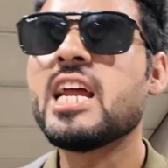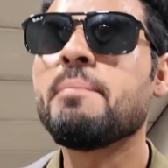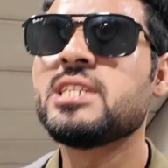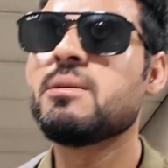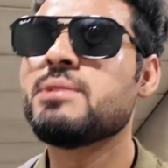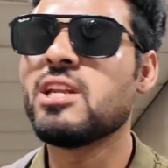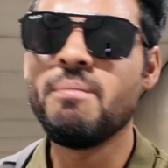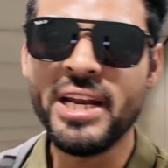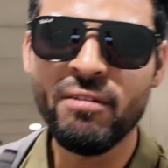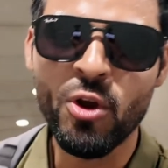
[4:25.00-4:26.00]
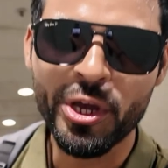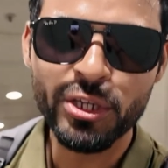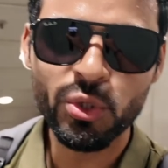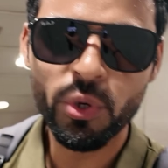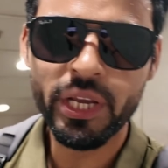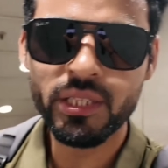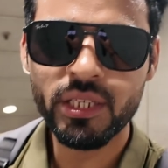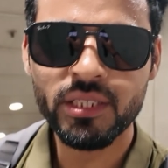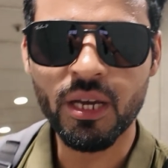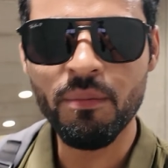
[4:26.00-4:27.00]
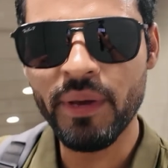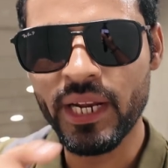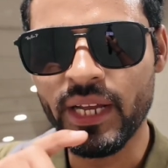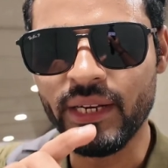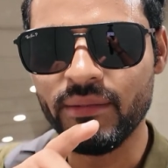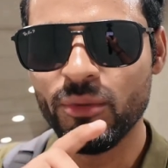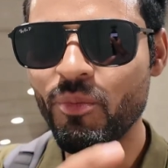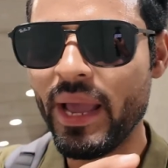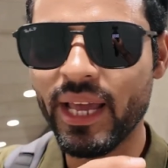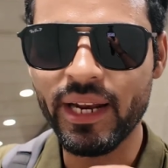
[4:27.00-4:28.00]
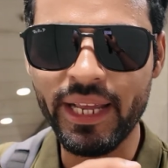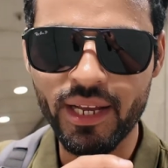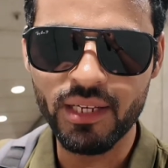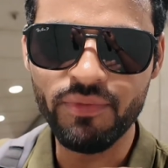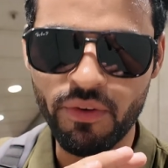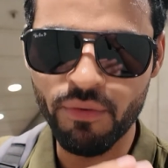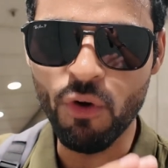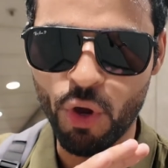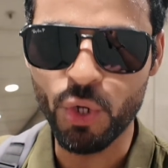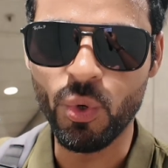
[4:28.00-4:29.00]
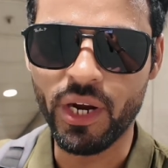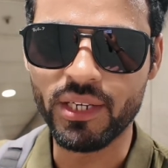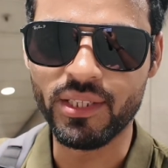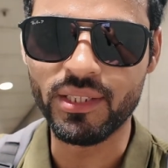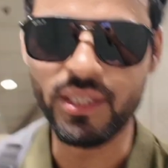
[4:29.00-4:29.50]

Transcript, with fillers: टाइम पे जब मतलब मैंने व्लॉगिंग शुरू की थी तब मेरा मुंबई निकल फेवरेट व्लॉगर हुआ करता